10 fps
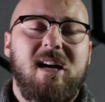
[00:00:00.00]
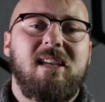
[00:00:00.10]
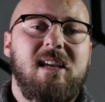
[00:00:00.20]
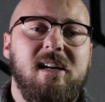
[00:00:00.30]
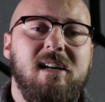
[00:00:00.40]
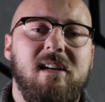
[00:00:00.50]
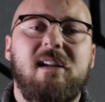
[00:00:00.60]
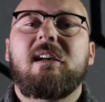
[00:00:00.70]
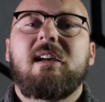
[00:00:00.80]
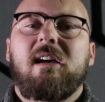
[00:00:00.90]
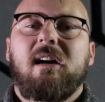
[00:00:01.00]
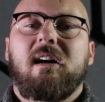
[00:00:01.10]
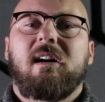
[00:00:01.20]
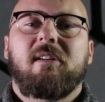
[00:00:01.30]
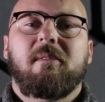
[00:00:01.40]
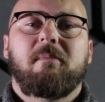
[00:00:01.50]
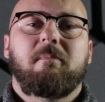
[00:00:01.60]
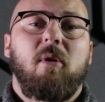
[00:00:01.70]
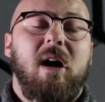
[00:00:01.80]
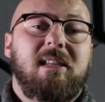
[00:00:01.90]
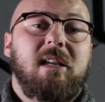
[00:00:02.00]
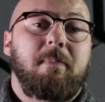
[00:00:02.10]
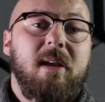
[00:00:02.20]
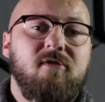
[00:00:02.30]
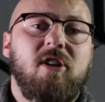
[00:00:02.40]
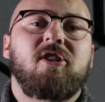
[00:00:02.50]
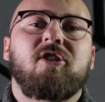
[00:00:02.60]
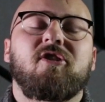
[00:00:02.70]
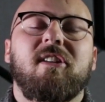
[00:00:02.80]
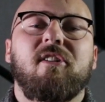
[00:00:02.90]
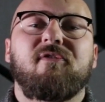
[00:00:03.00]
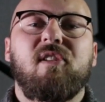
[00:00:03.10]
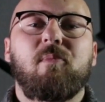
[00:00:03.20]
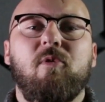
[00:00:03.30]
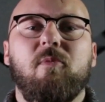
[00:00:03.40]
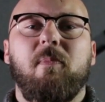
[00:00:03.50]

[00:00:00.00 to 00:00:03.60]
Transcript: Chuck Yeager, bohater pierwszej części tego filmu,